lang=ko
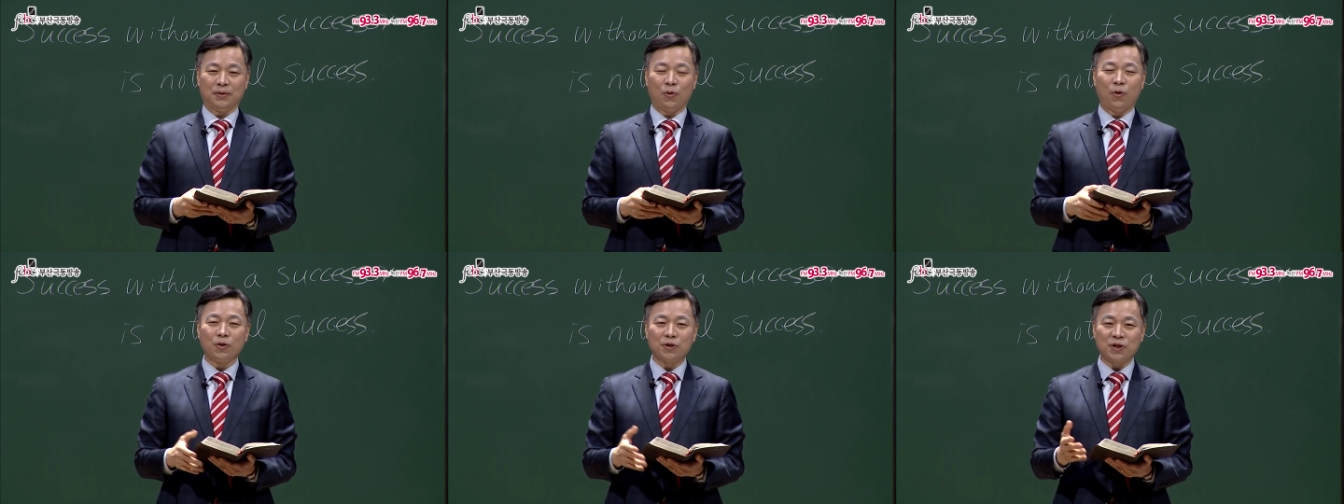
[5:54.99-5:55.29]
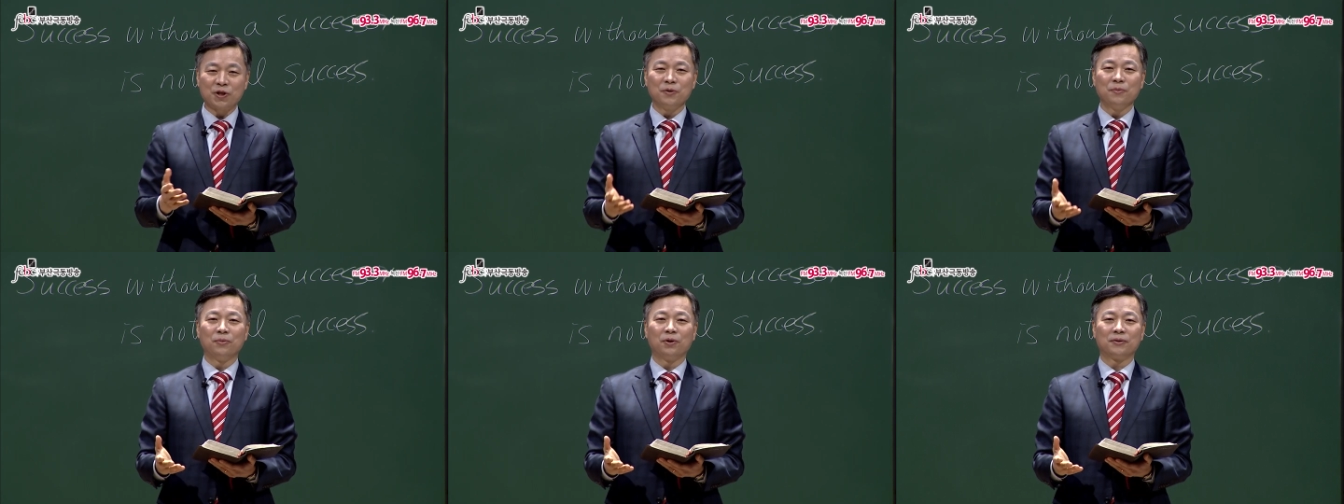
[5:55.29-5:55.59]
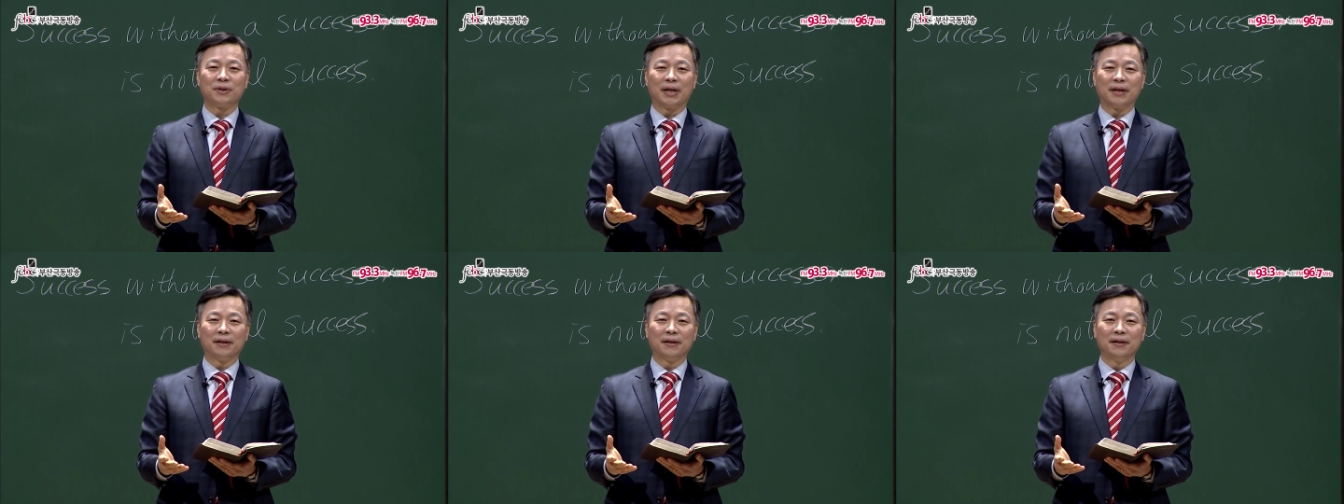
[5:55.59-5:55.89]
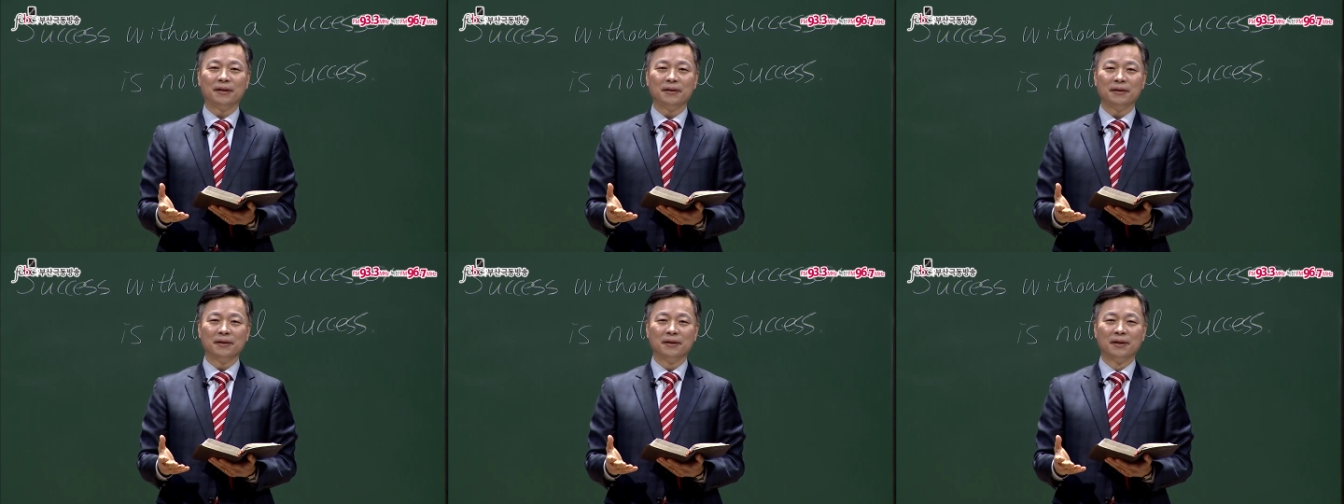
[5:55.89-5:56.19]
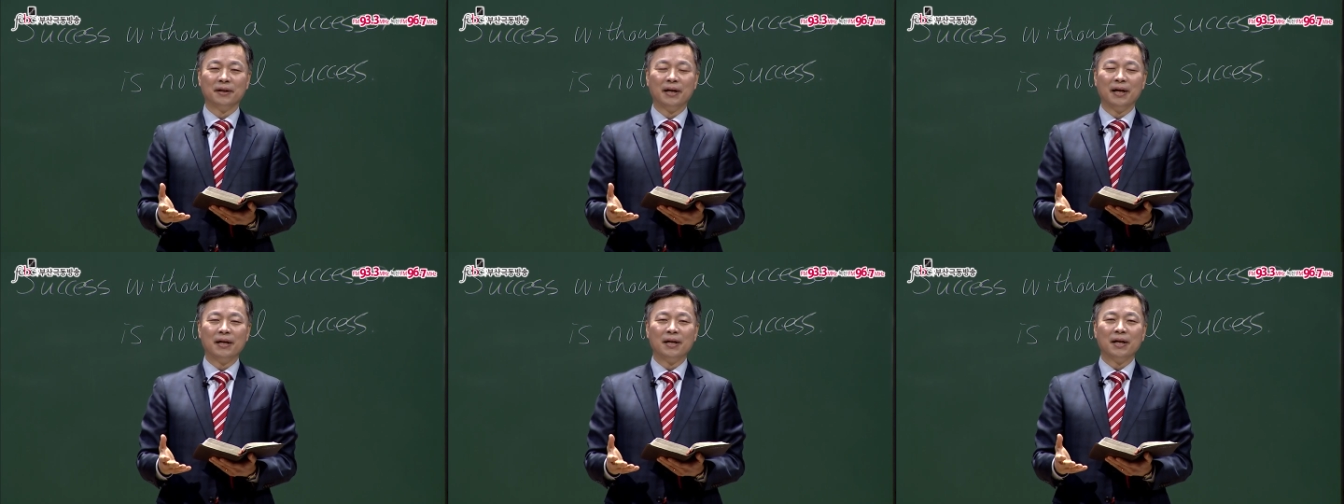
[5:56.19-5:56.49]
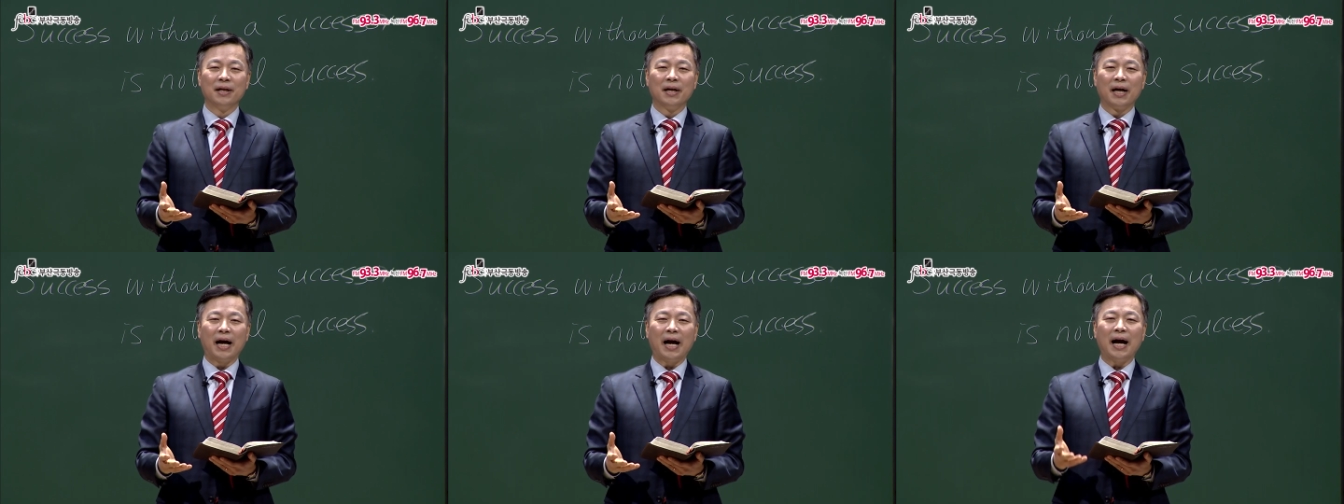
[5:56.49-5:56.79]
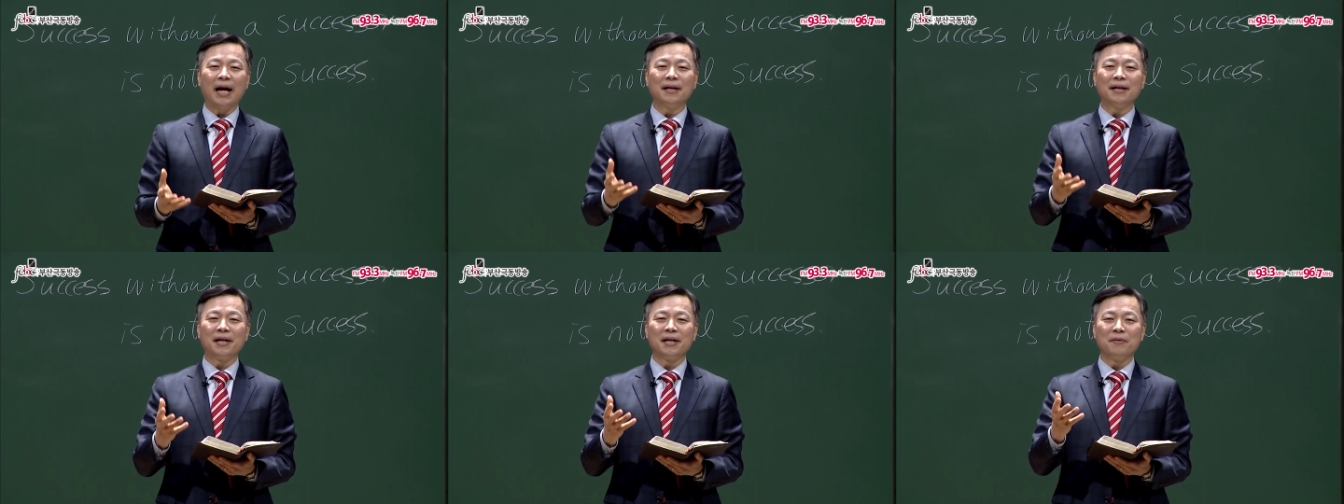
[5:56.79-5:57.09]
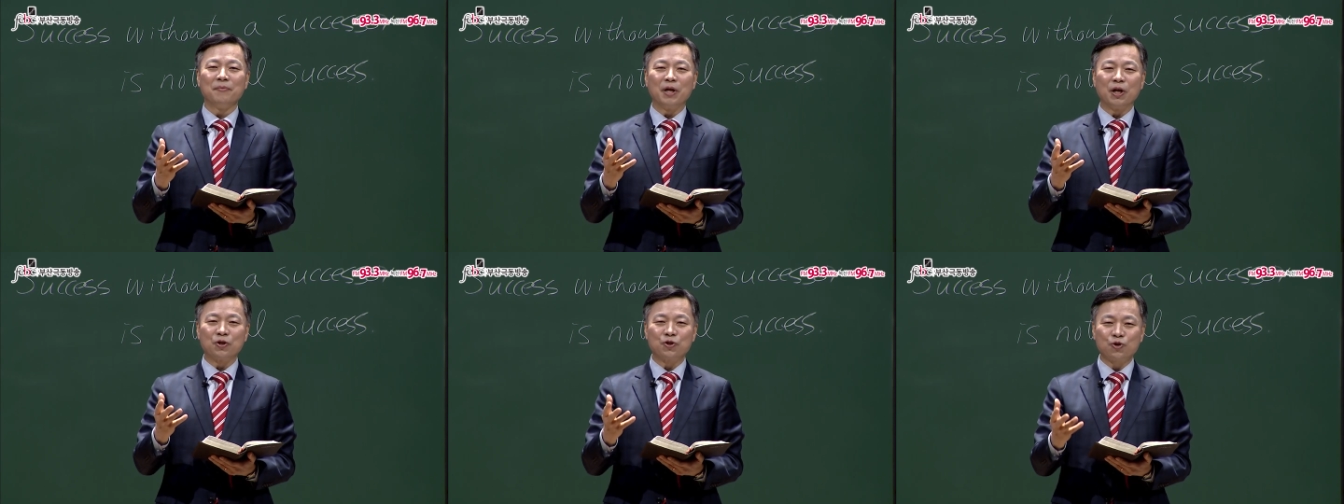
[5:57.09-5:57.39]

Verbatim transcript: 호칭보다는 하나님의